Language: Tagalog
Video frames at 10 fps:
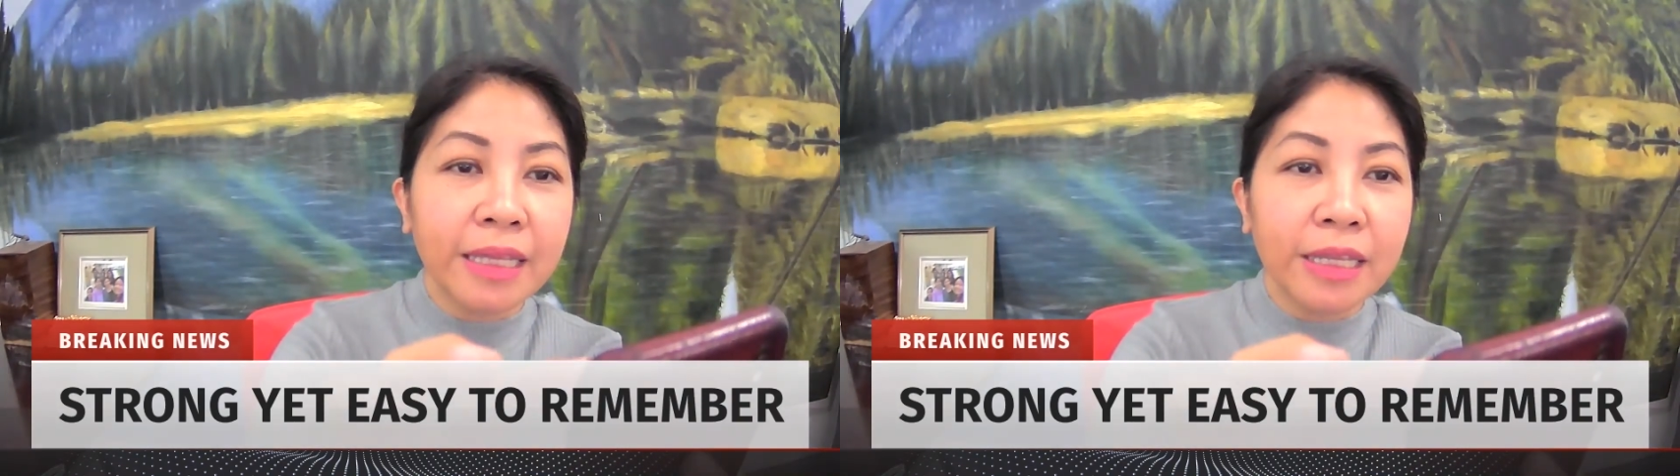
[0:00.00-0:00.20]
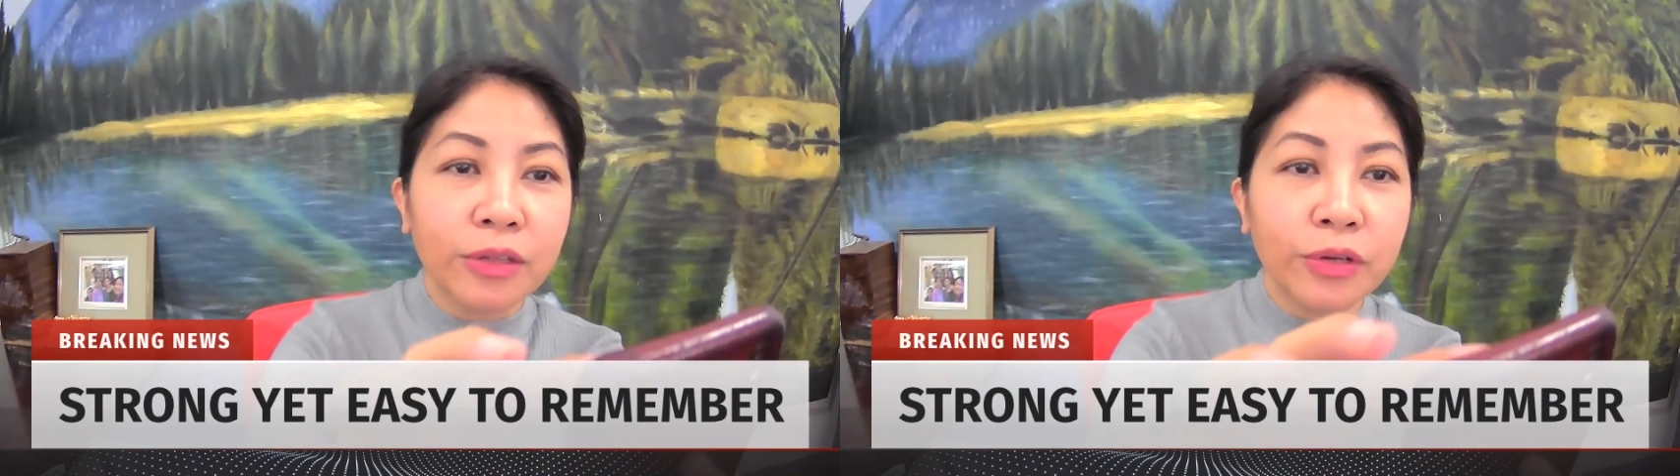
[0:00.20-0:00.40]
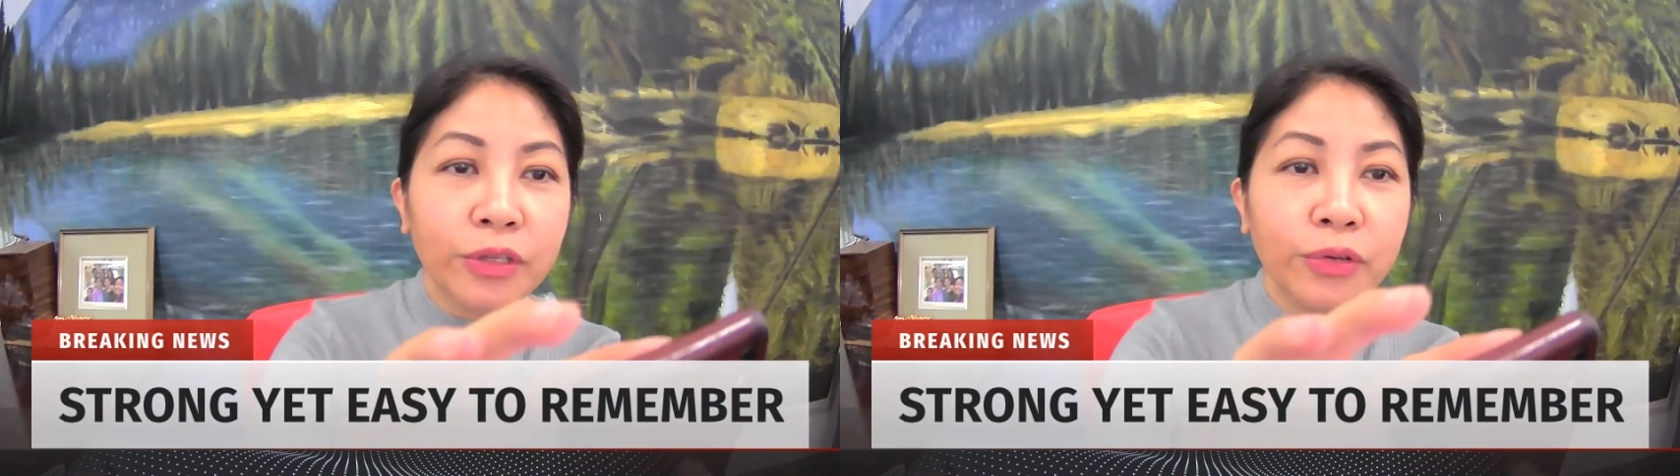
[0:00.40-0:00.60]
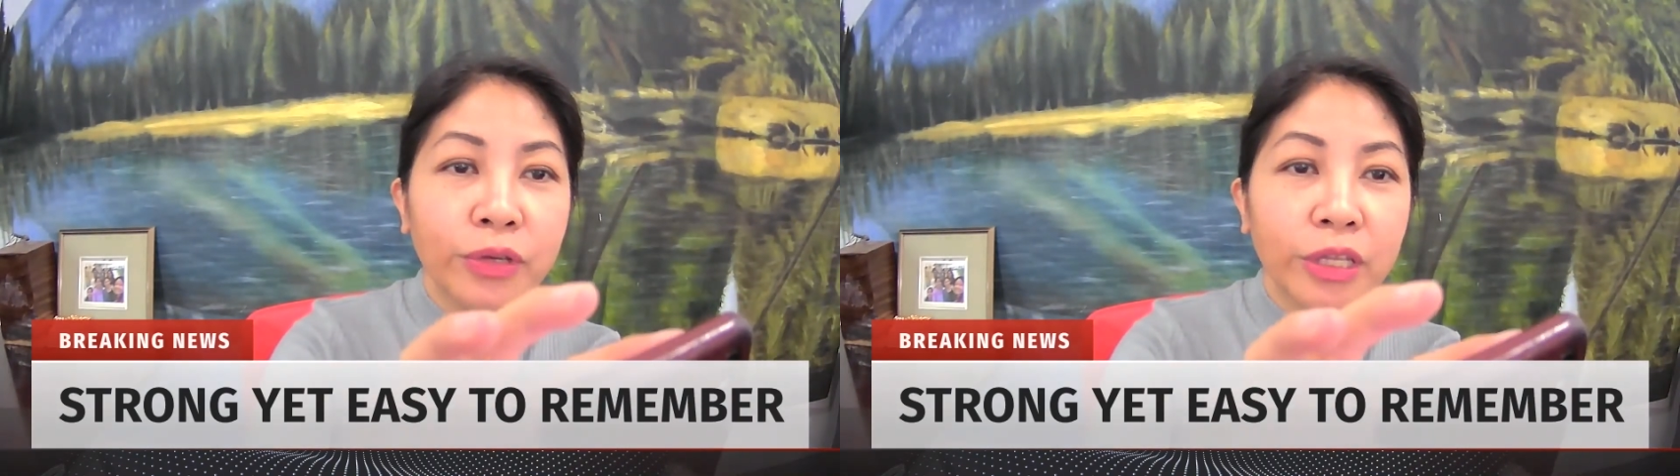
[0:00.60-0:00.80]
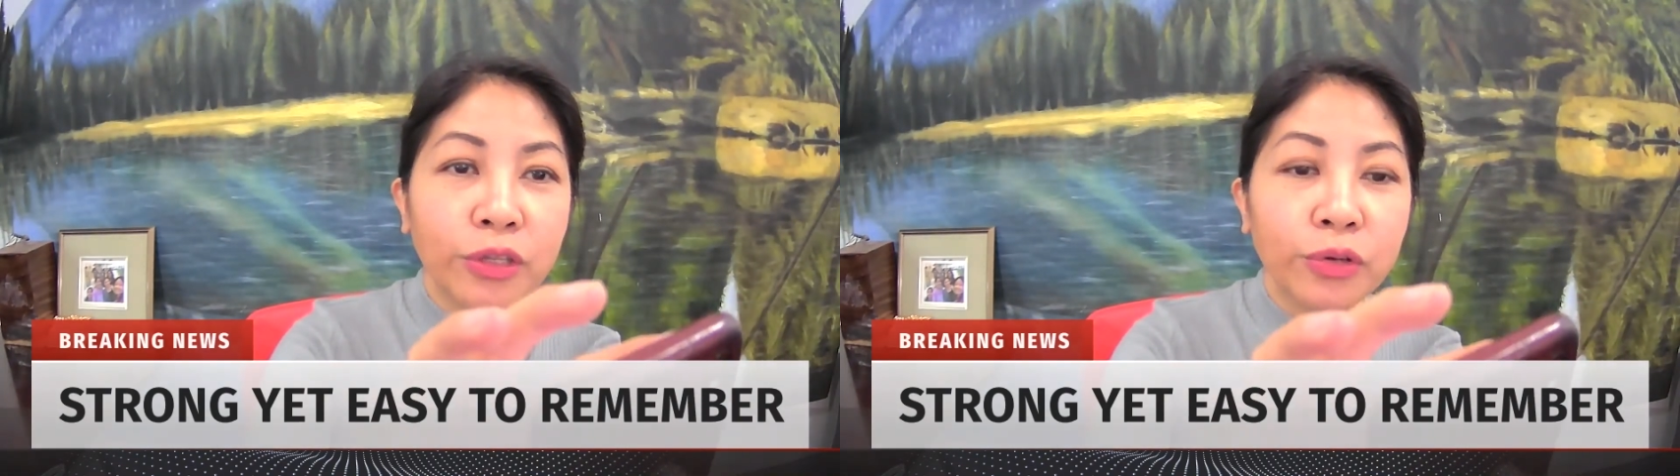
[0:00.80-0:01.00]
dito yung
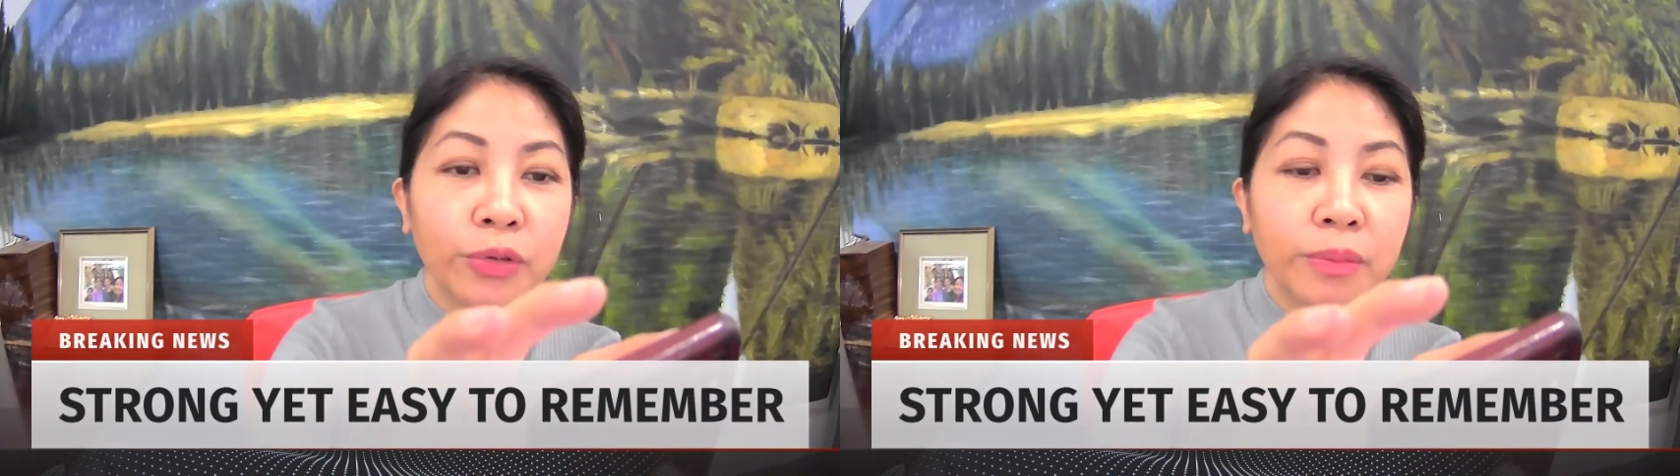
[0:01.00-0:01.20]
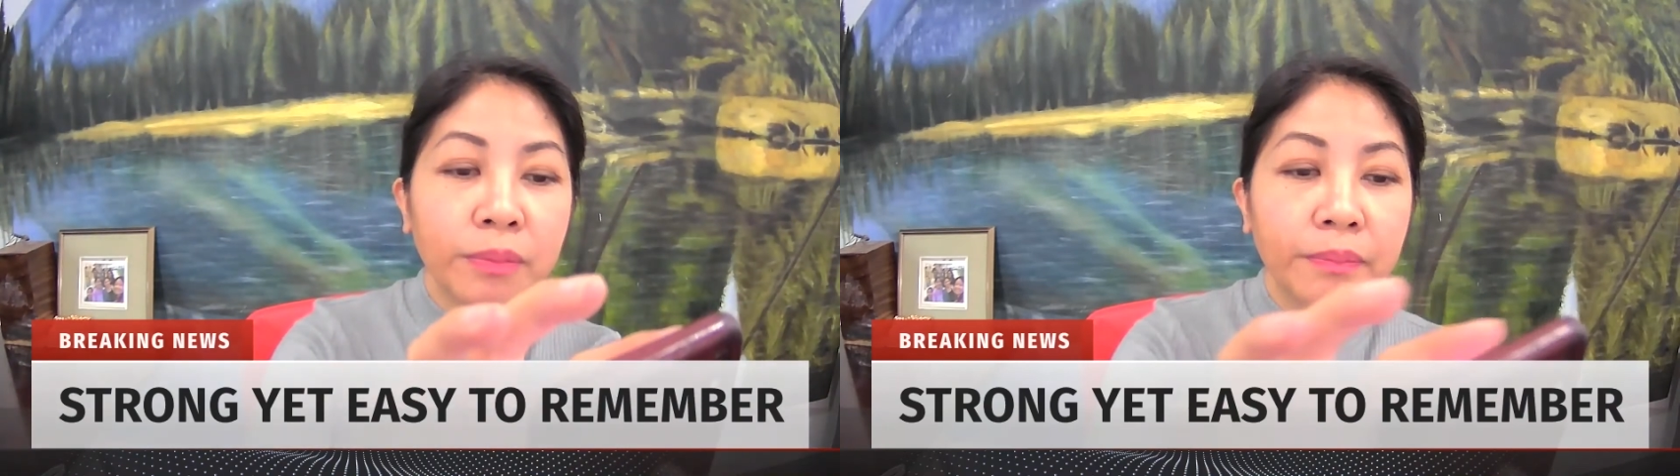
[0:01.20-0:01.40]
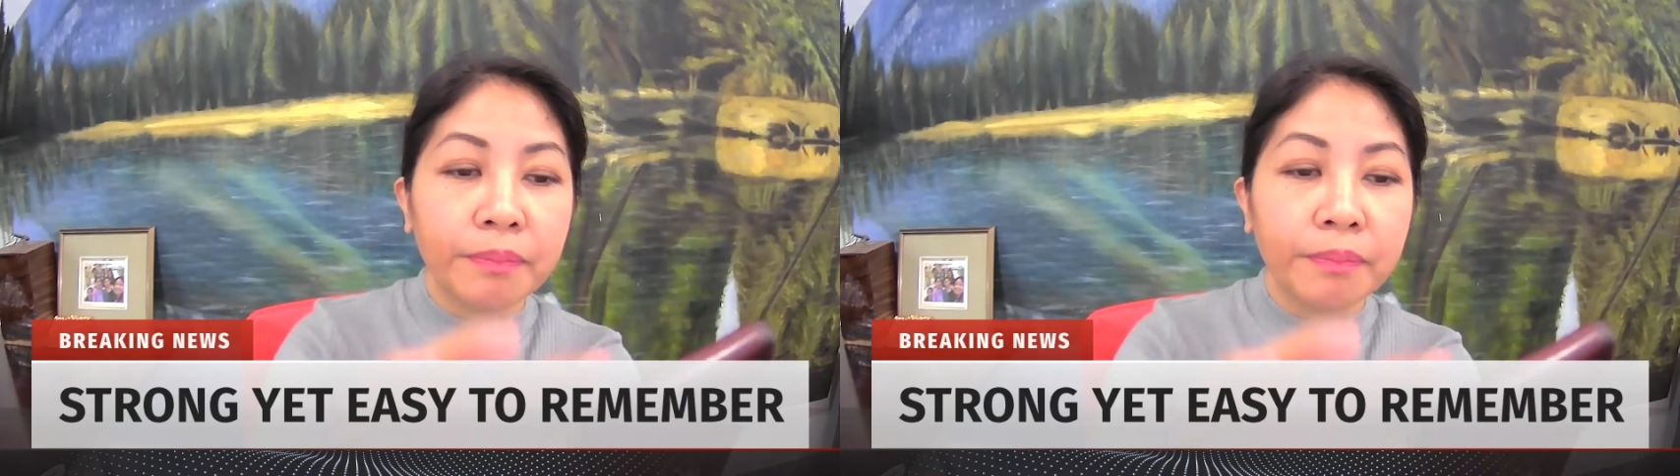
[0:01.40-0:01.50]
inyong